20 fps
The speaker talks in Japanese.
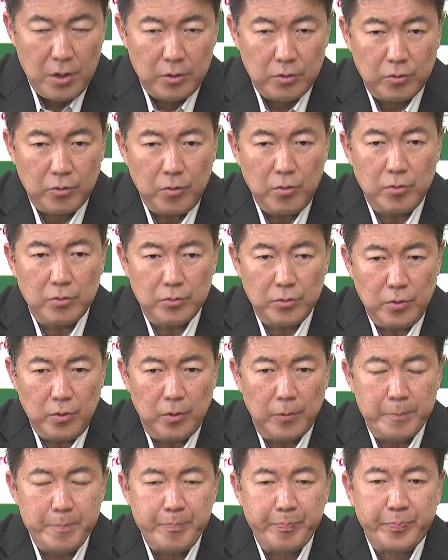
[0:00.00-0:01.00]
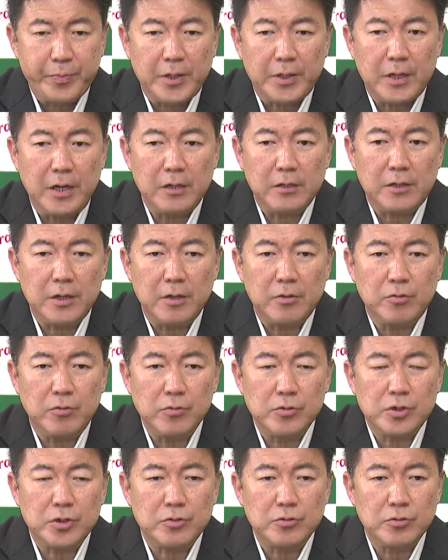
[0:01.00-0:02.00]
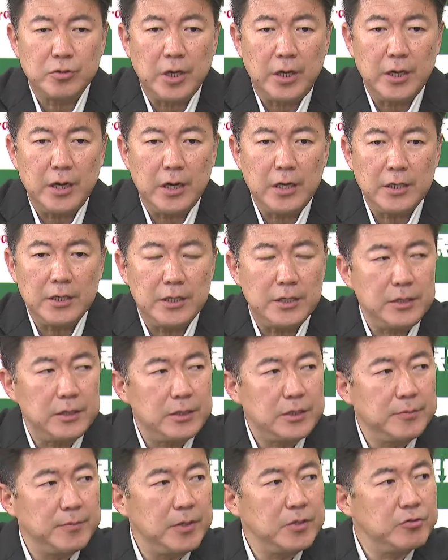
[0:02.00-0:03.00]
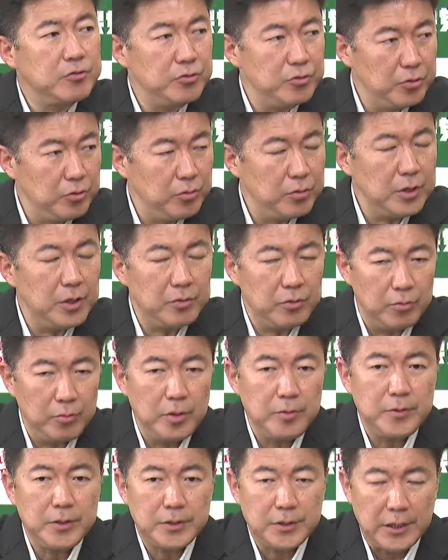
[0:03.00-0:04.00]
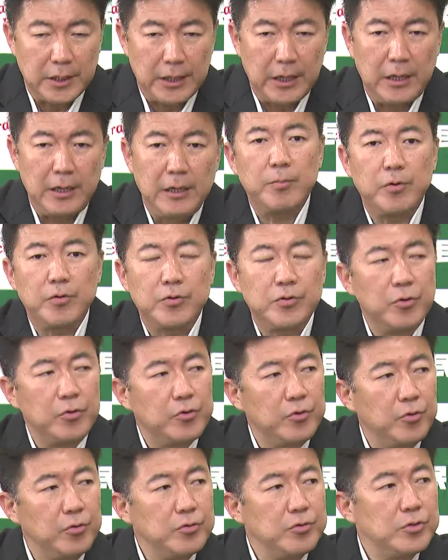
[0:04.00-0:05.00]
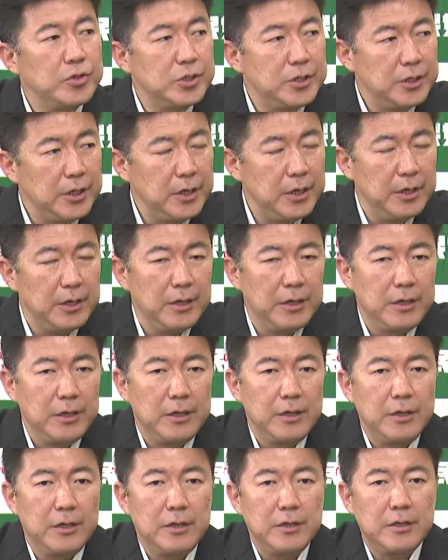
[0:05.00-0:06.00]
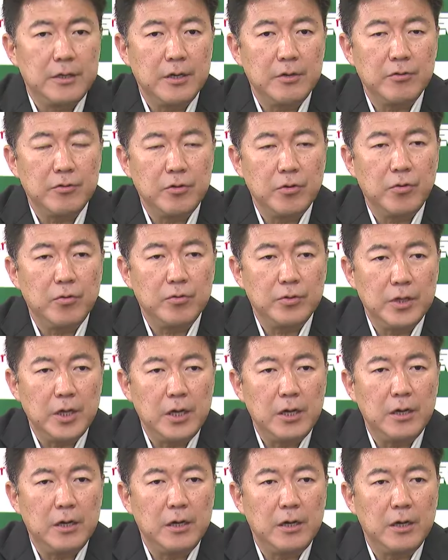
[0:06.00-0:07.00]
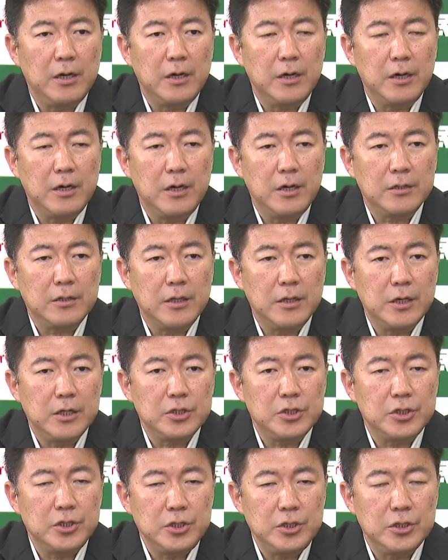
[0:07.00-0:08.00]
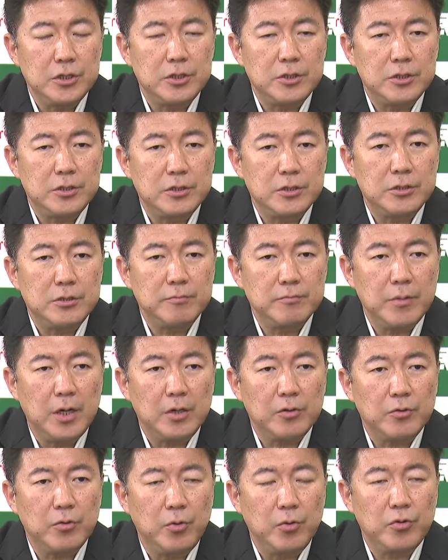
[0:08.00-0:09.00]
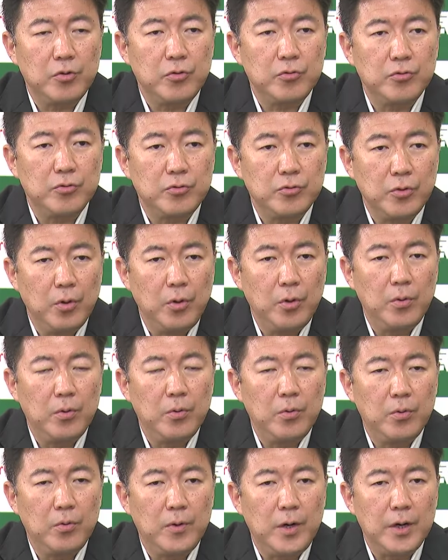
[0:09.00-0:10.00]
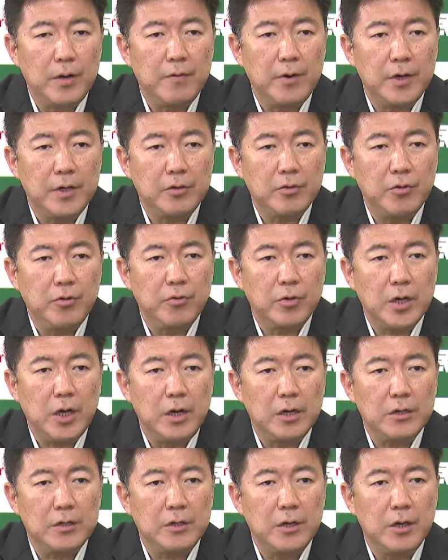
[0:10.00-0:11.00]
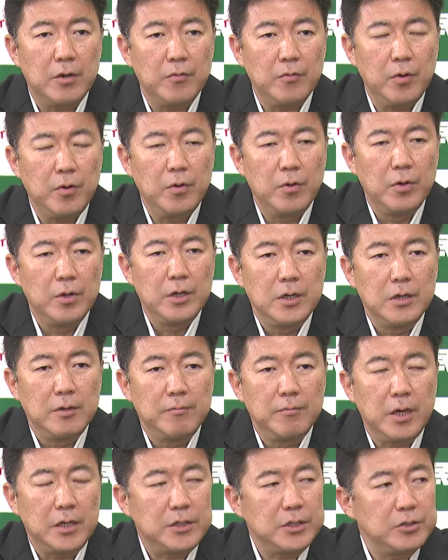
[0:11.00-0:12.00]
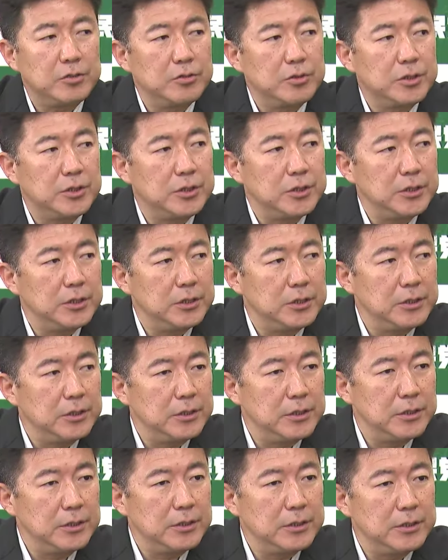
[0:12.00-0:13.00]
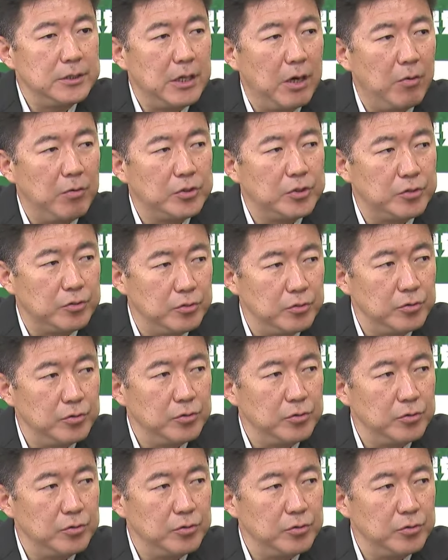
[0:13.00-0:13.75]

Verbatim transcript: 等の関係構築がやはり一番重要だと思いますから目標を共有していけるような新しいまあ、当局と我々との関係を、まあ、築き直す